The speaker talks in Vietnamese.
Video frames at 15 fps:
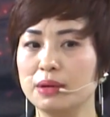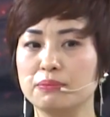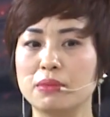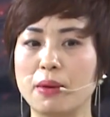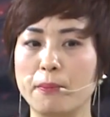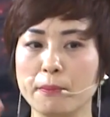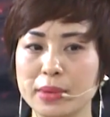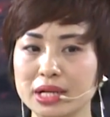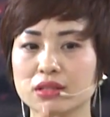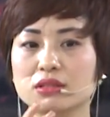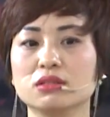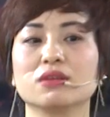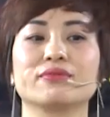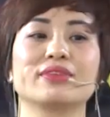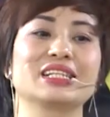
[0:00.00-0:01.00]
mà bình
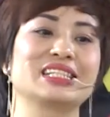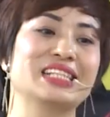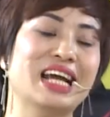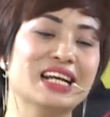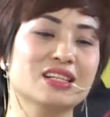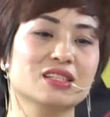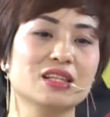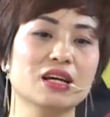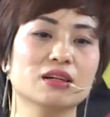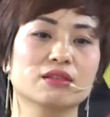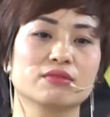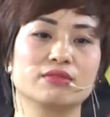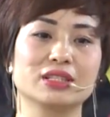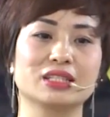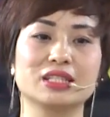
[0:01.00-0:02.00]
thường và nhan
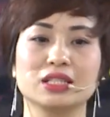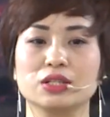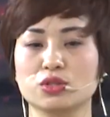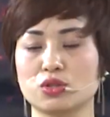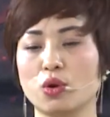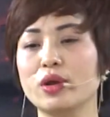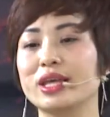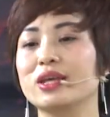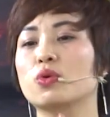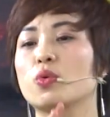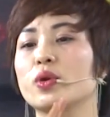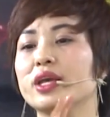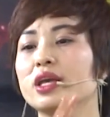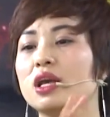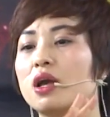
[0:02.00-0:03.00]
sắc và chỉ số
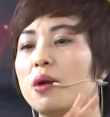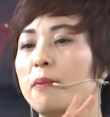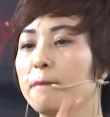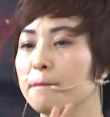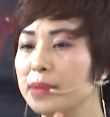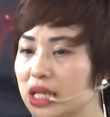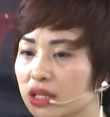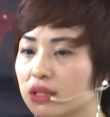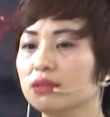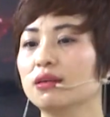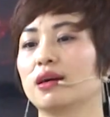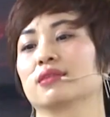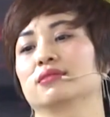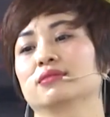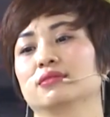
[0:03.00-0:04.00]
IQ bình
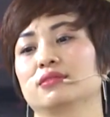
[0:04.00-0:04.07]
thường